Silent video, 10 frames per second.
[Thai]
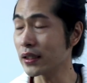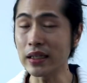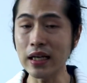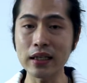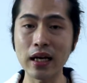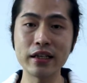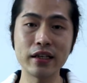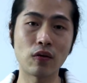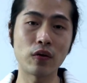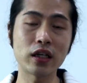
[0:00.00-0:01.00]
การงานการเรี
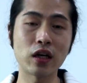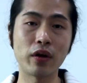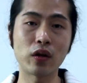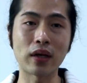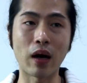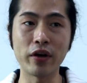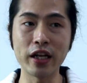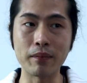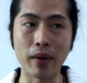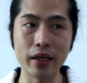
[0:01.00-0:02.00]
ยนของคนที่เกิดวันศุกร์ถามว่า
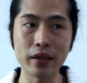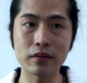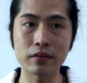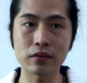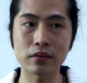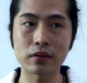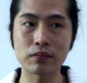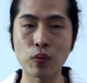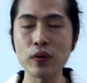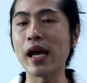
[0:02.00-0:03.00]
เด่นไหม
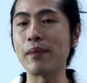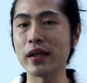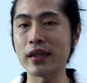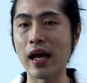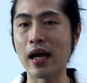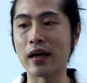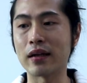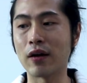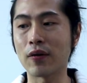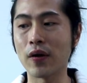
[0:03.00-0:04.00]
ผู้ใหญ่เมตตา
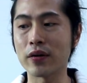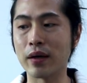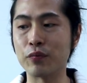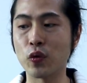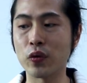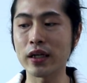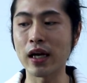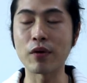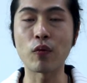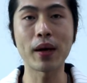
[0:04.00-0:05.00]
แล้วก็เสริมดวงด้วย
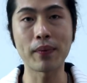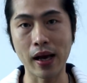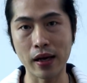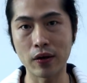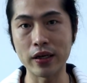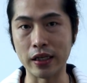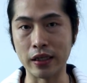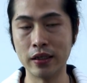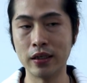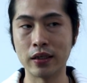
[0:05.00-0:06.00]
การไปไหว้พระก็ดี
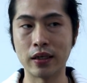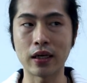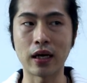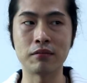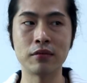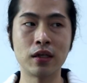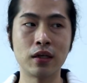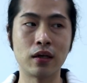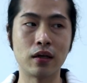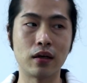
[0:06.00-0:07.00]
นะครับ
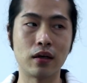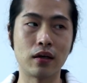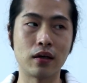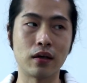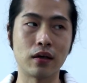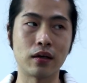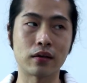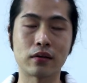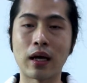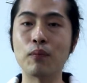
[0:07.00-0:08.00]

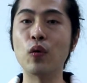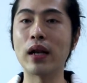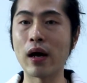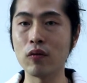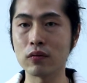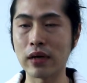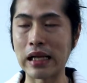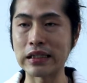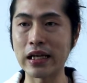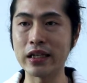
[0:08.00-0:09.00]
ทำบุญแล้วงา
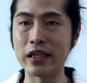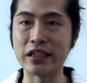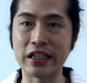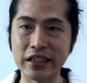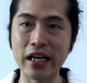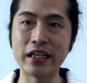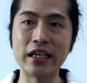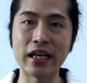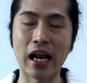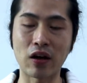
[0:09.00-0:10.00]
นจะได้ดีจิตใจดี
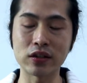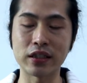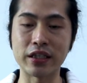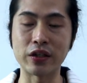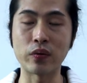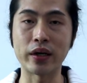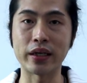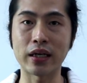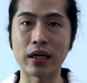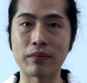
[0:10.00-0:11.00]
งานก็จะดีด้วย
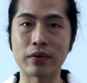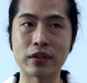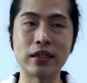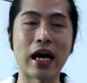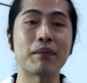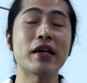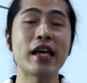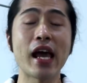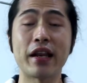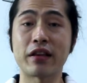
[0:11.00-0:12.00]
นะครับคืองานไม่
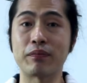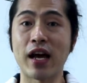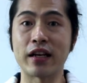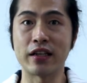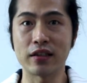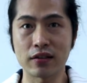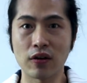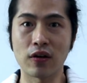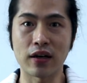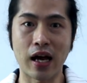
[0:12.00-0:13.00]
แย่ในสัปดาห์นี้
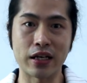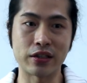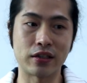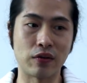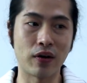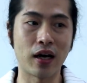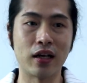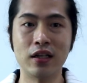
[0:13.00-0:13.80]
ก็งานถือว่า